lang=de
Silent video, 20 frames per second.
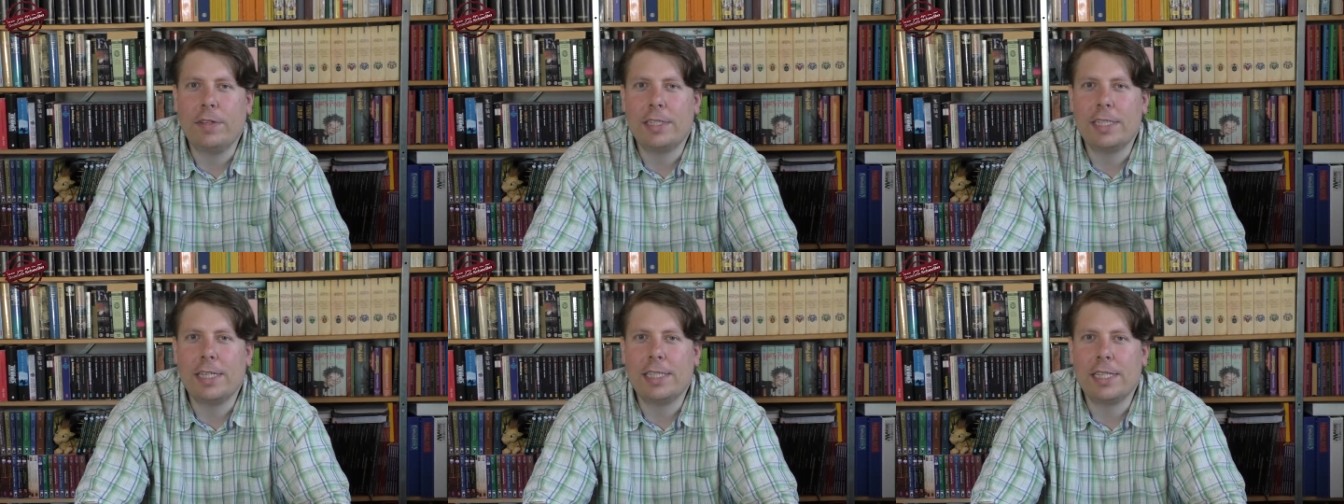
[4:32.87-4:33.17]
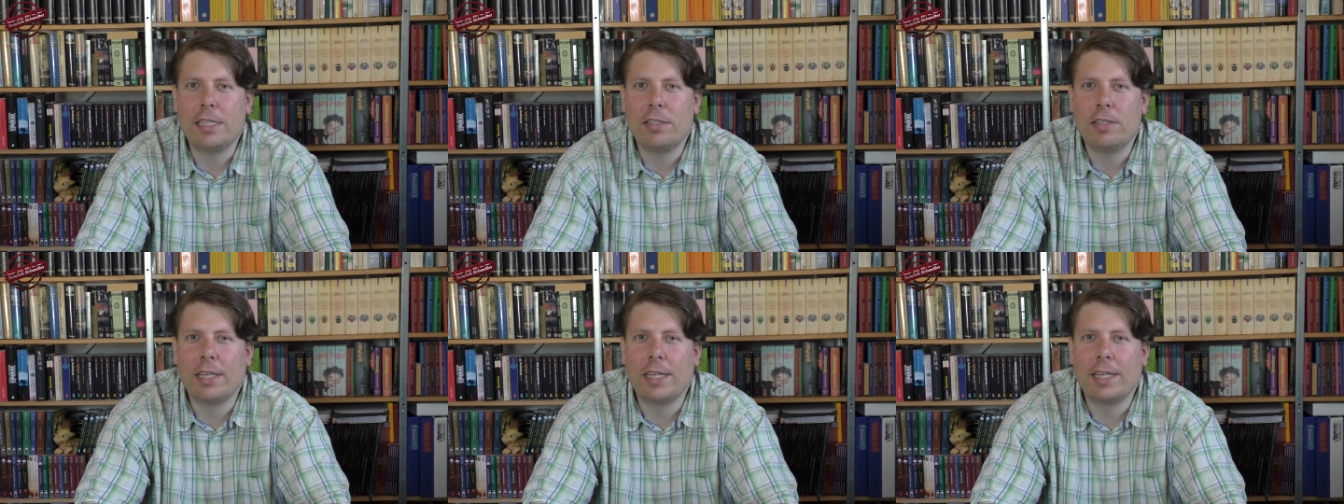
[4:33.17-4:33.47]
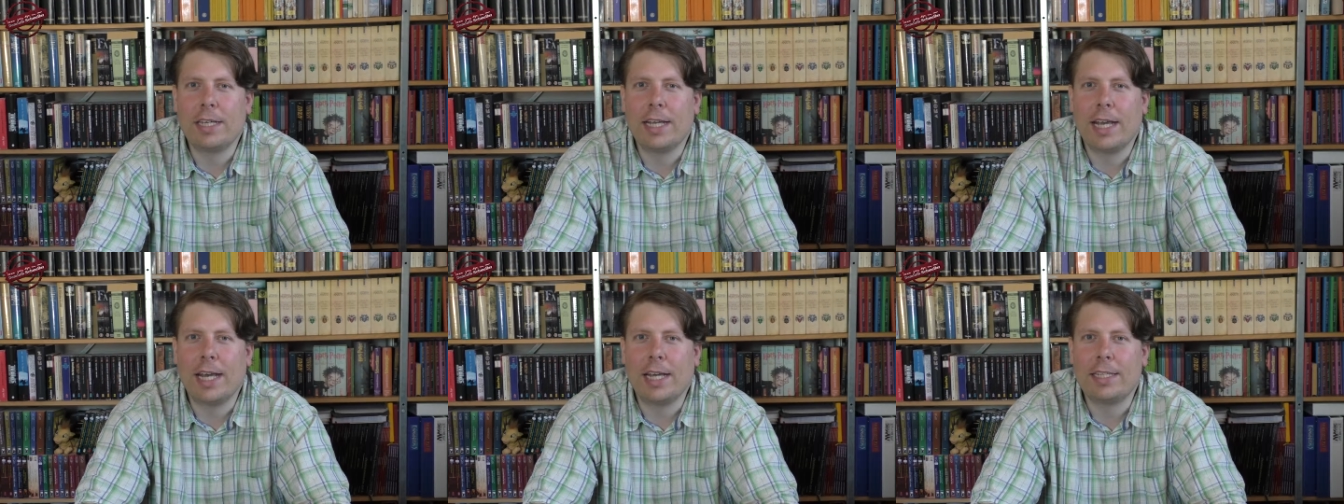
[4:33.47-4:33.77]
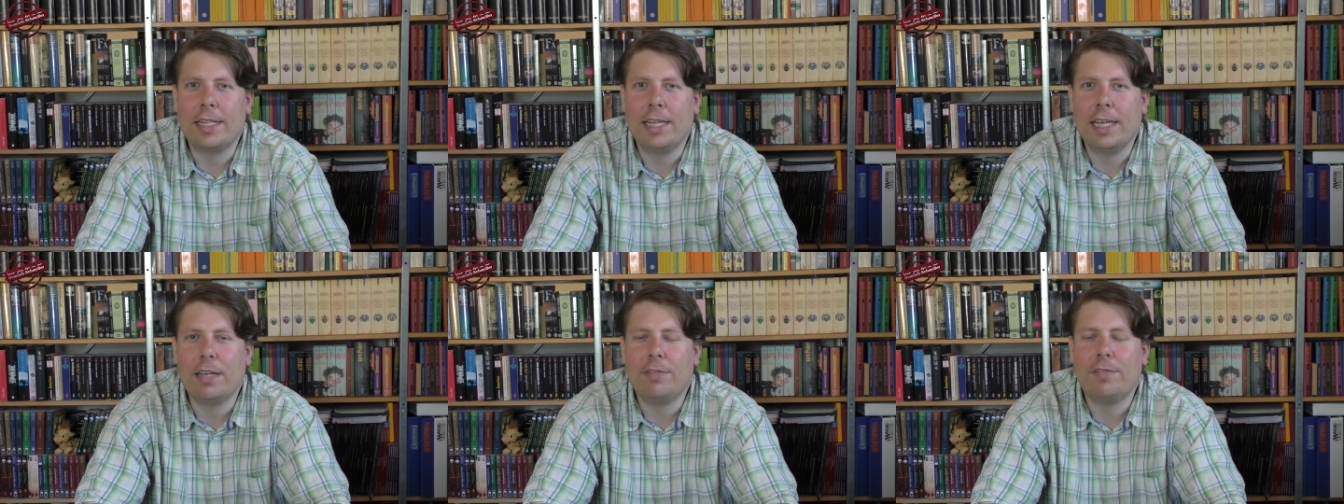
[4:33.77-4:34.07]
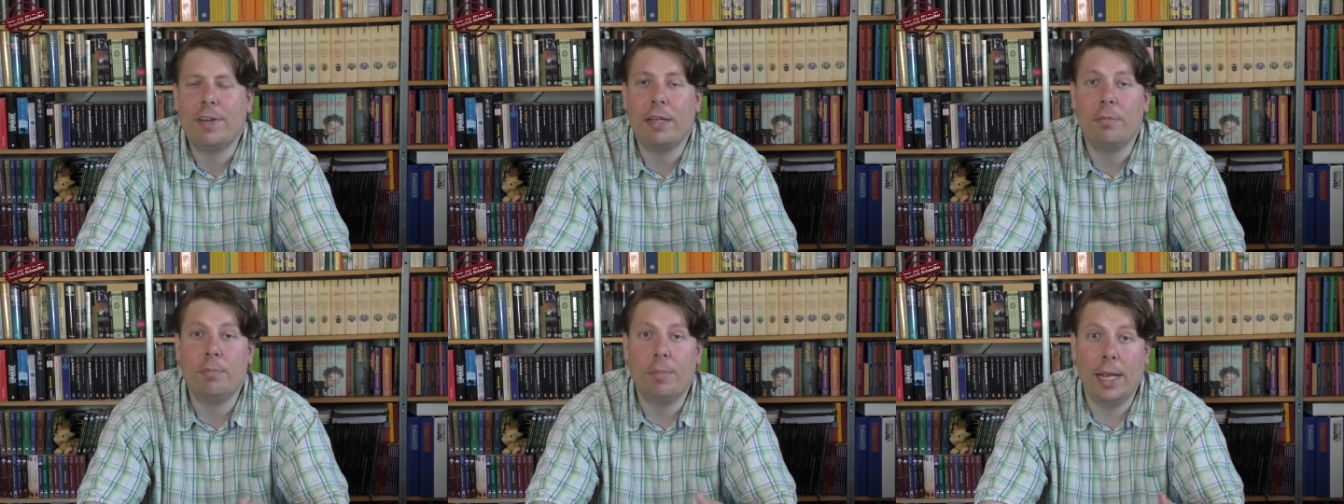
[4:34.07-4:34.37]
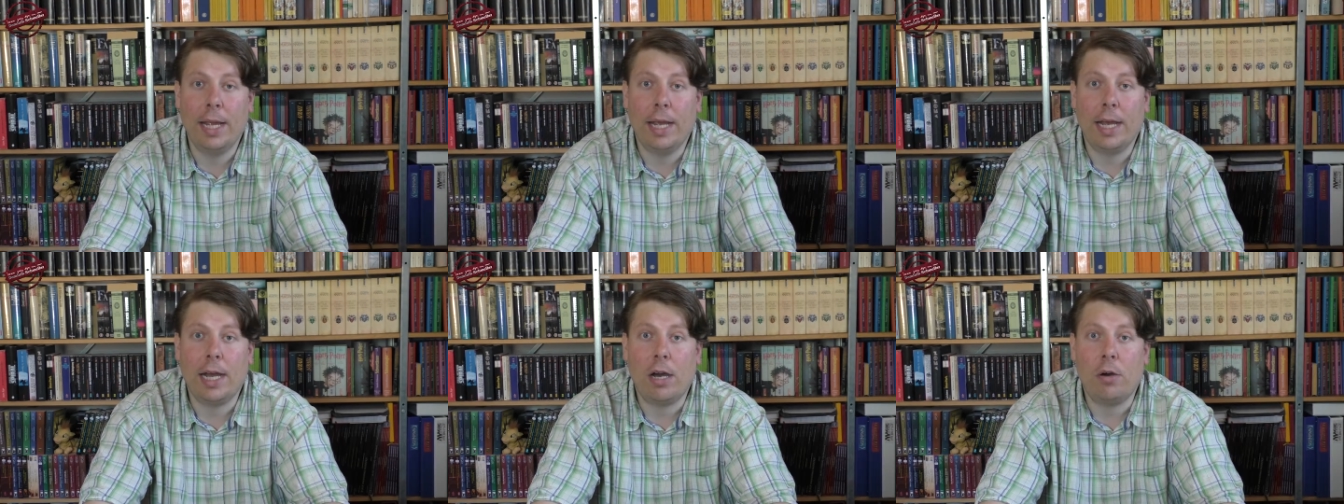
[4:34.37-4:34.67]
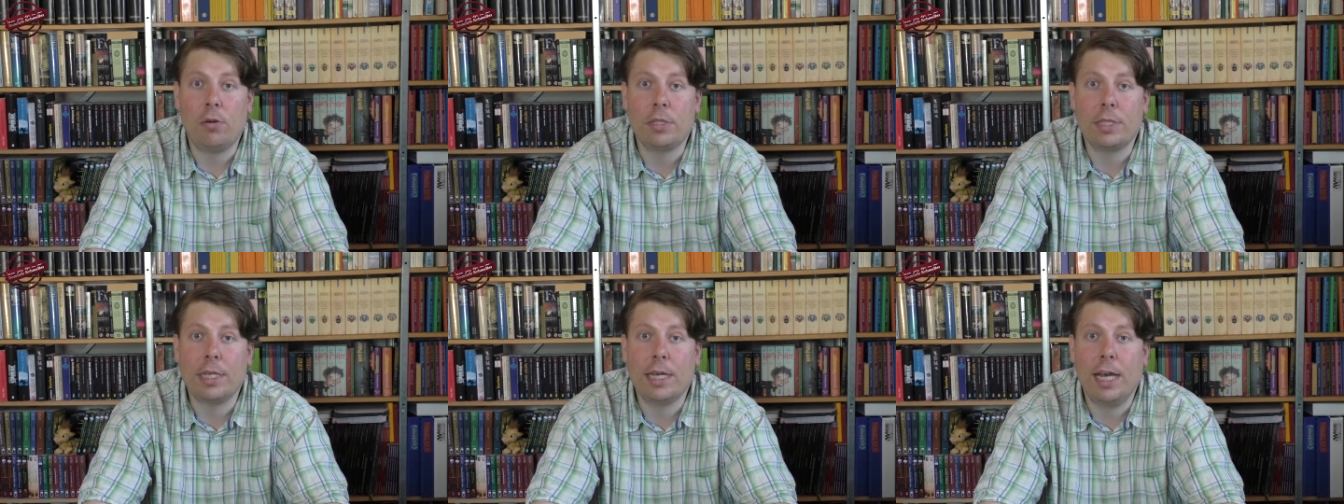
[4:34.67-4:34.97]
Das heißt also, ihre Charaktere werden mehr
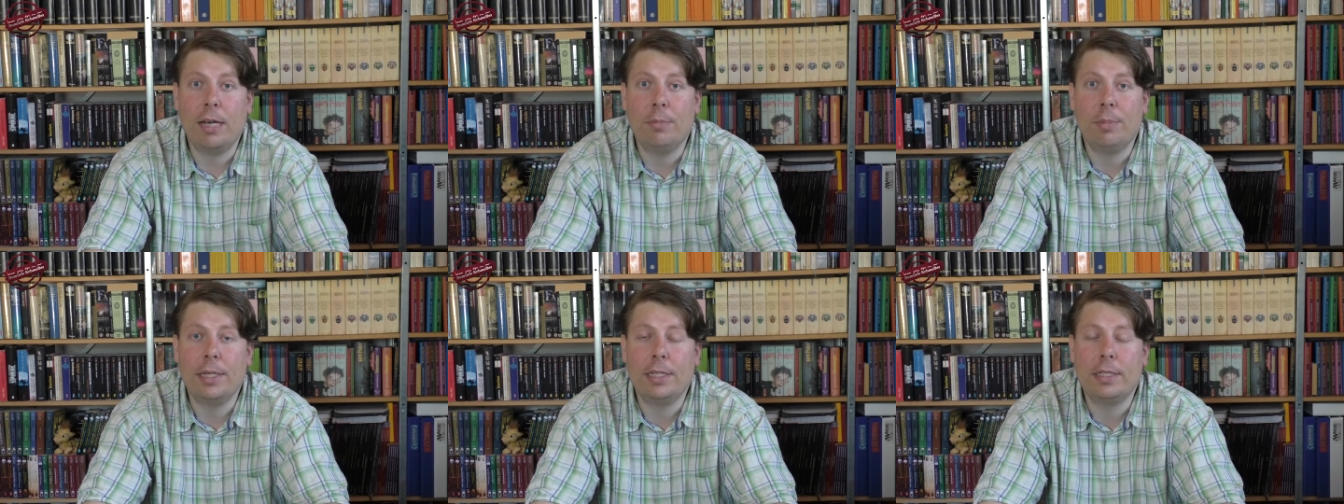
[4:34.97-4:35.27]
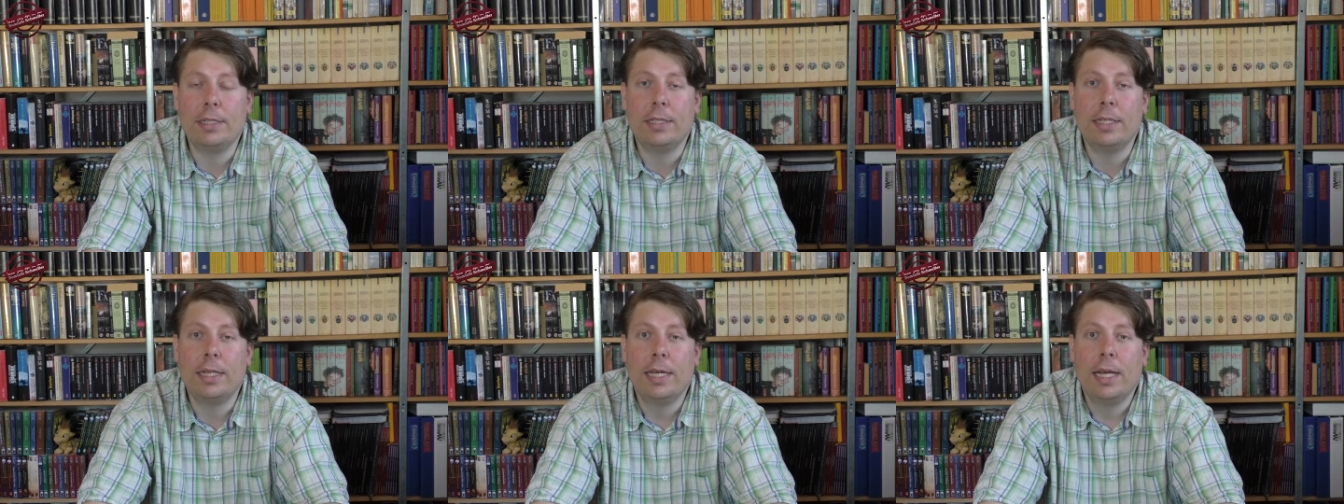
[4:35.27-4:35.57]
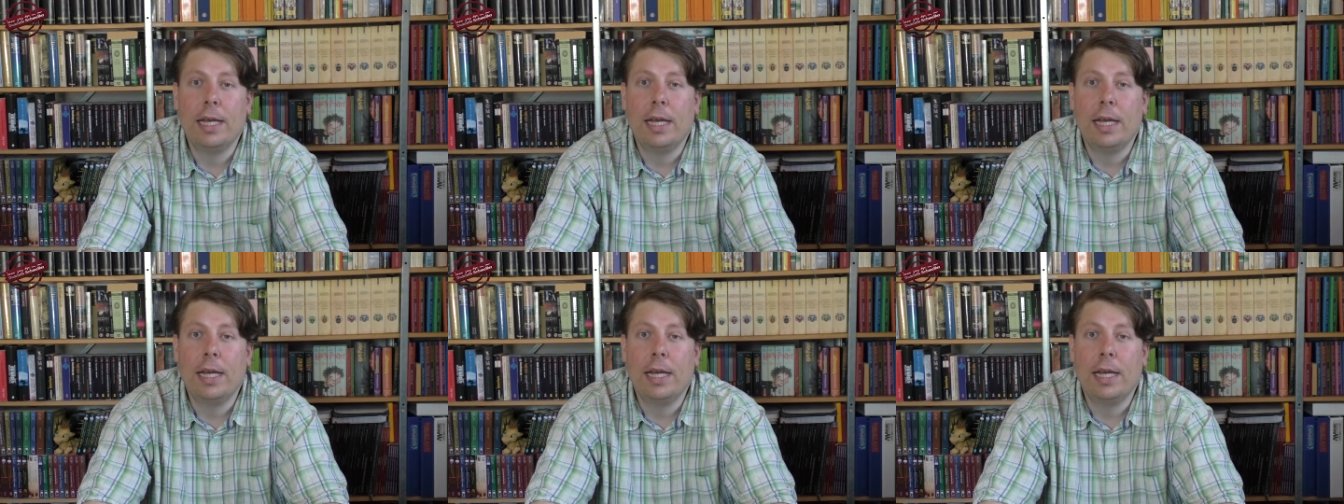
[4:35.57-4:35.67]
herausgearbeitet